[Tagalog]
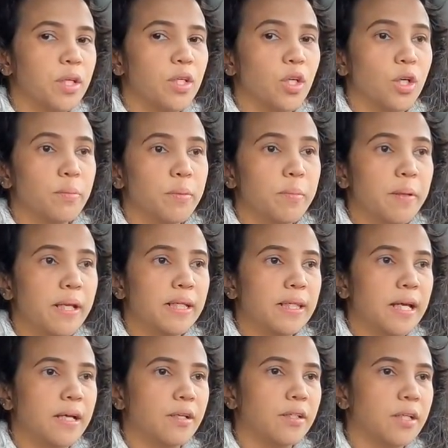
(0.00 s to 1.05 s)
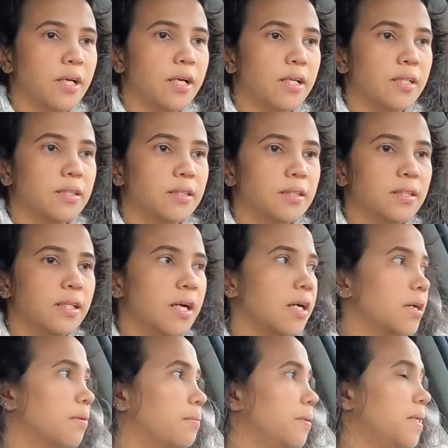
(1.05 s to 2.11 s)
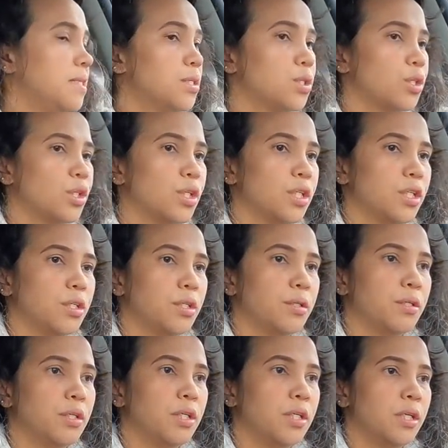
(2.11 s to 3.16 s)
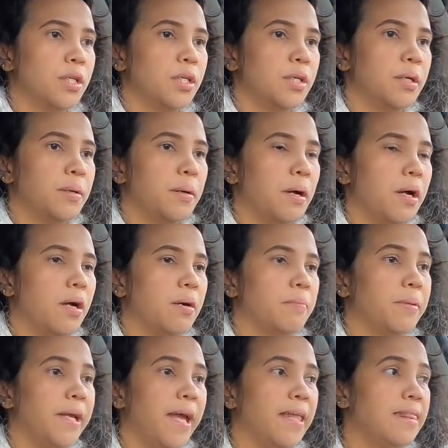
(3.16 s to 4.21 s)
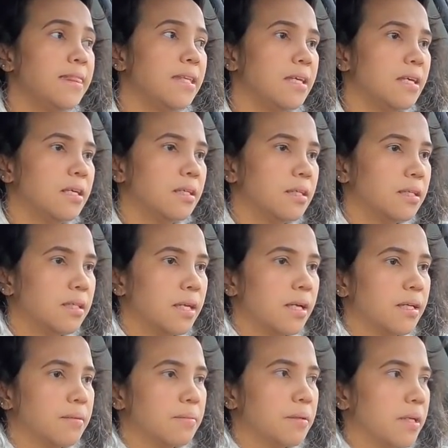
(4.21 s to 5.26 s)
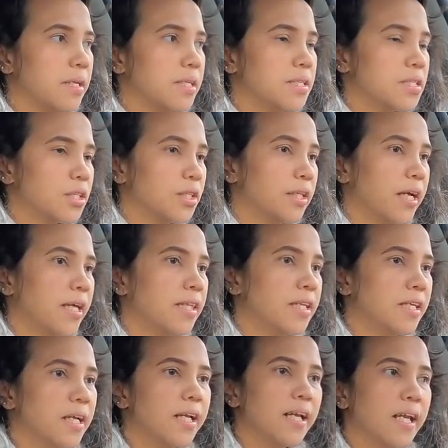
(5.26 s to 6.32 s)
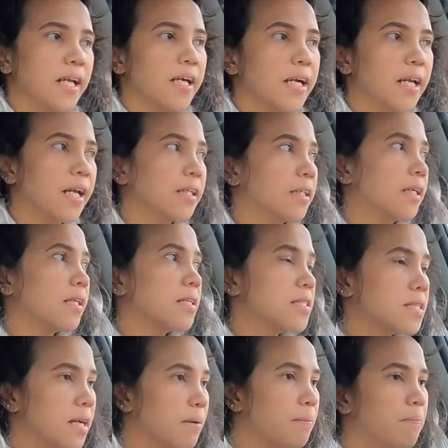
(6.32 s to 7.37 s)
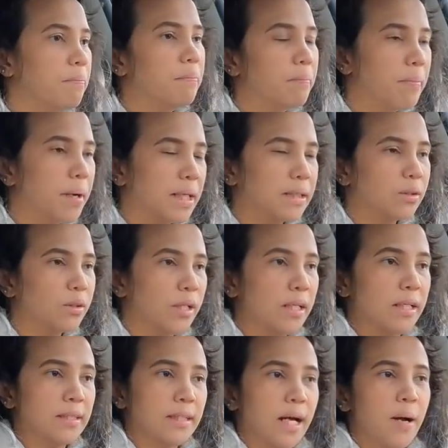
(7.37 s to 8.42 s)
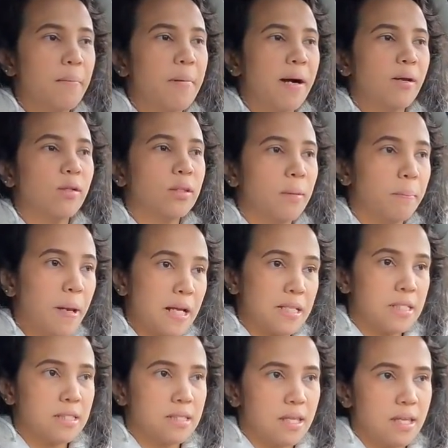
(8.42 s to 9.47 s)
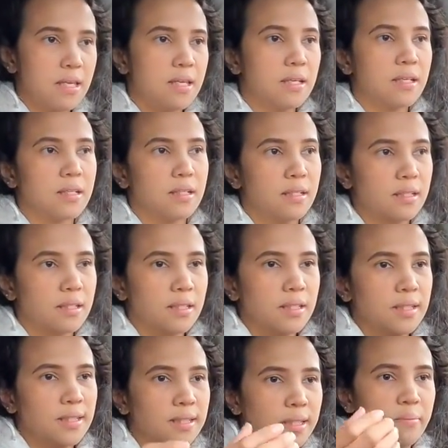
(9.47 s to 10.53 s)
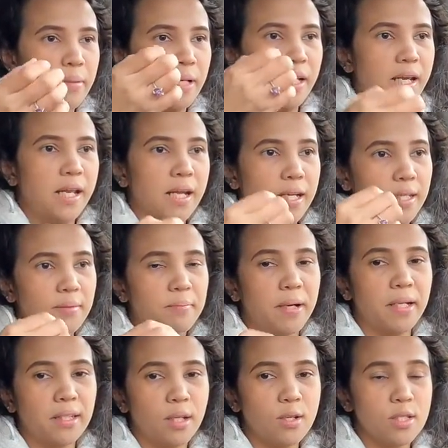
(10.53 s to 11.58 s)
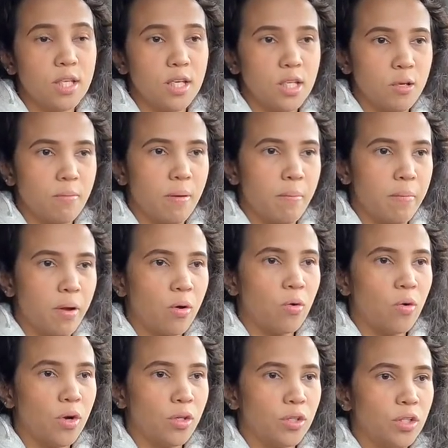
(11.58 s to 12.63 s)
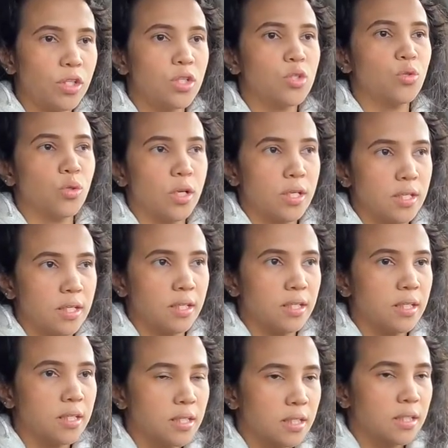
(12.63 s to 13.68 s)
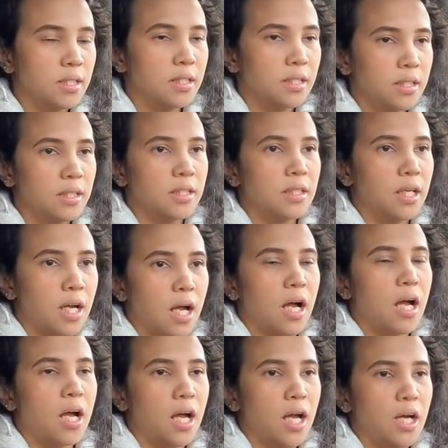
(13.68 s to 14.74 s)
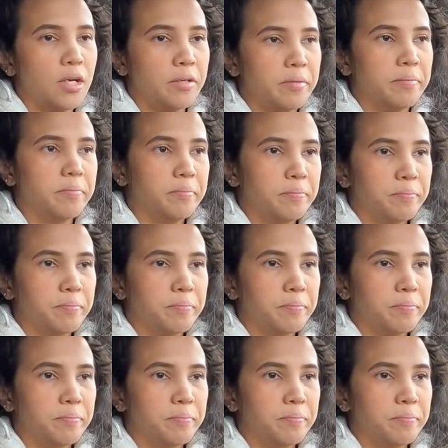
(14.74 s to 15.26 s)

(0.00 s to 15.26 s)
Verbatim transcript: yun, bibili tayo ng Easter um, candy. Yan. Easter candy na ilalagay natin sa ano na nakabalot na plastic na maliliit. Pakita ko sa inyo mamaya kung ano yung itsura niya. Um,